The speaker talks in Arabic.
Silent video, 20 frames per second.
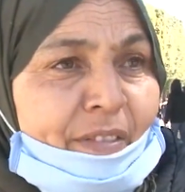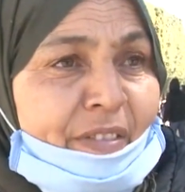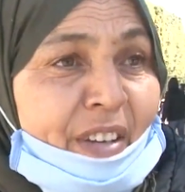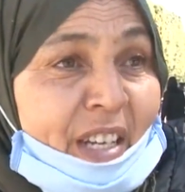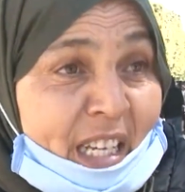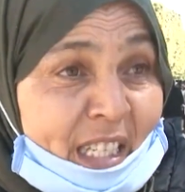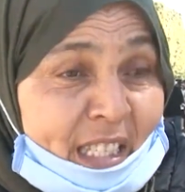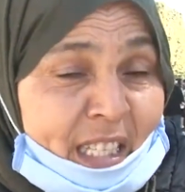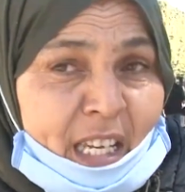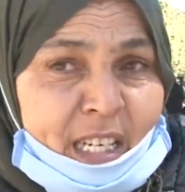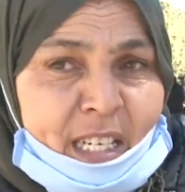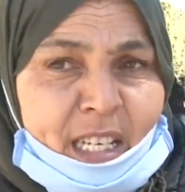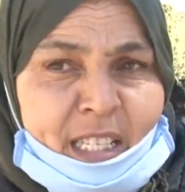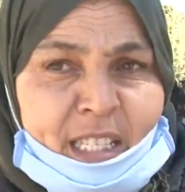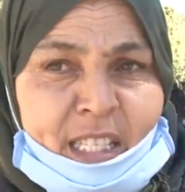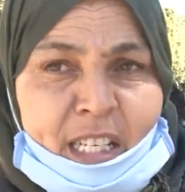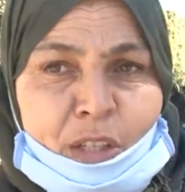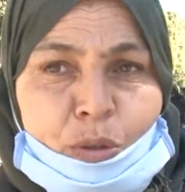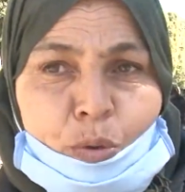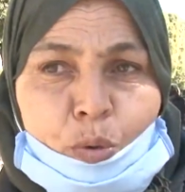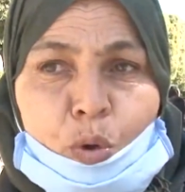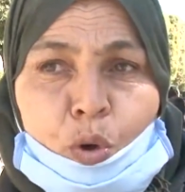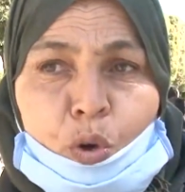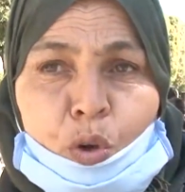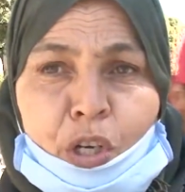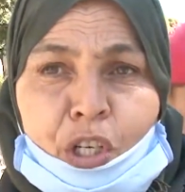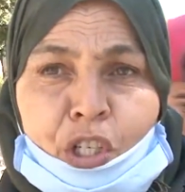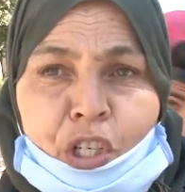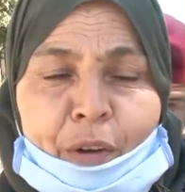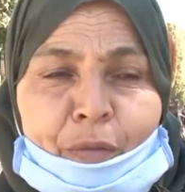في كاتان ياسيد
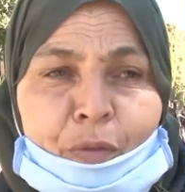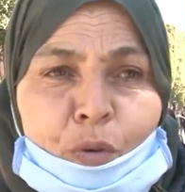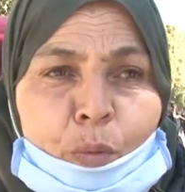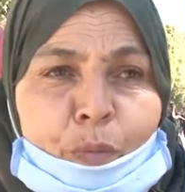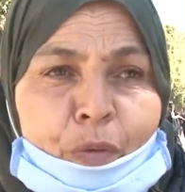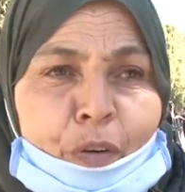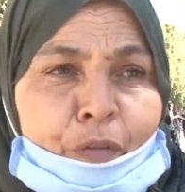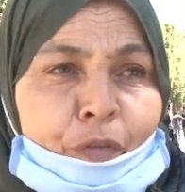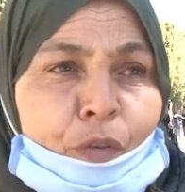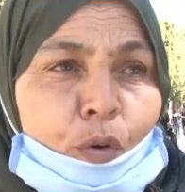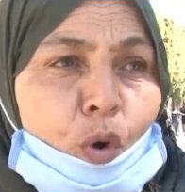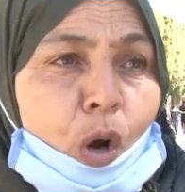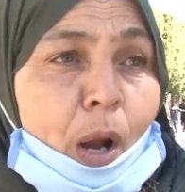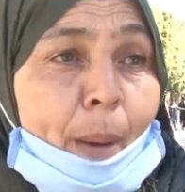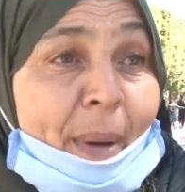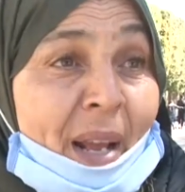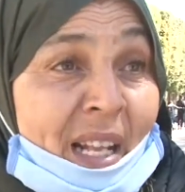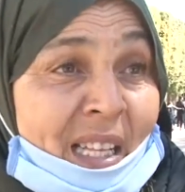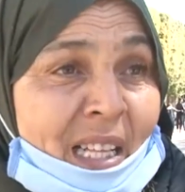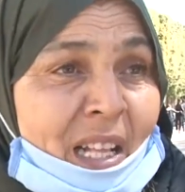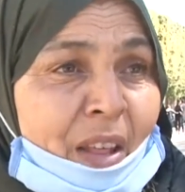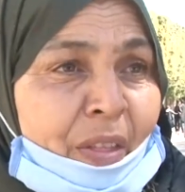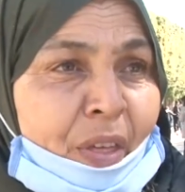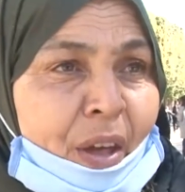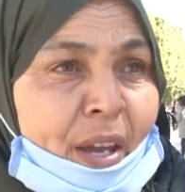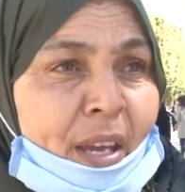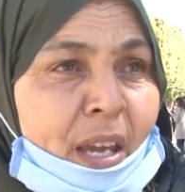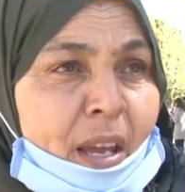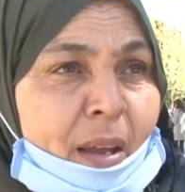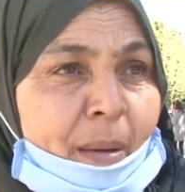والاخرين شافوهم في الفلوكه بعد
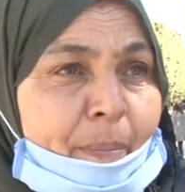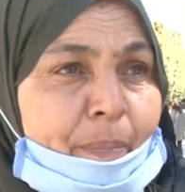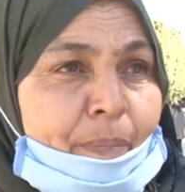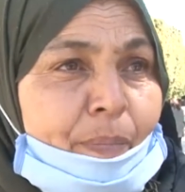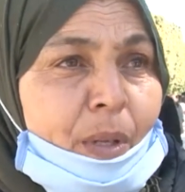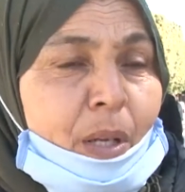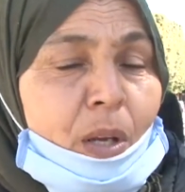ثلاثة ايام